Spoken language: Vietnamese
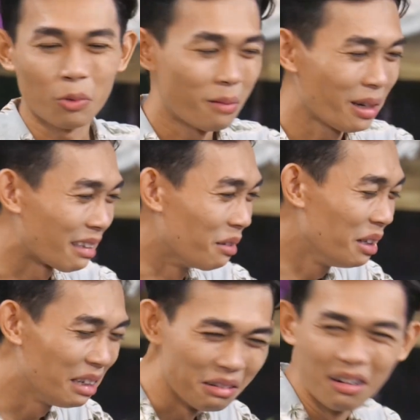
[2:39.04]
ba qua ba
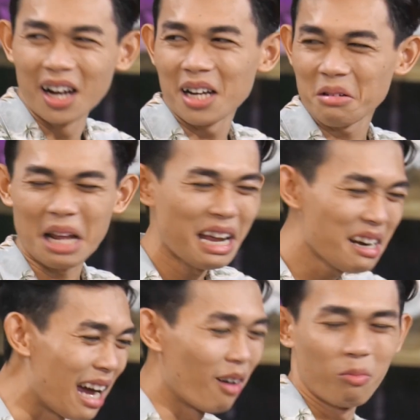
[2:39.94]
chửi nữa
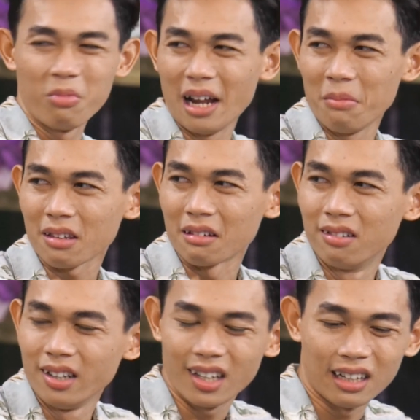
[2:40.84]
Tháng nào cũng để ba
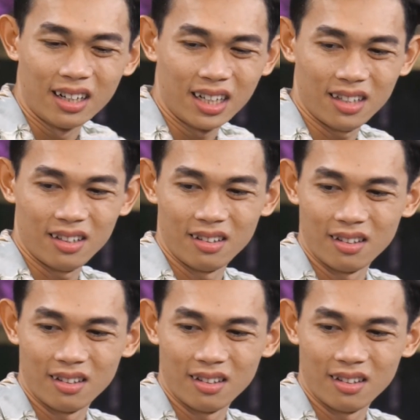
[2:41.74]
chửi với chân á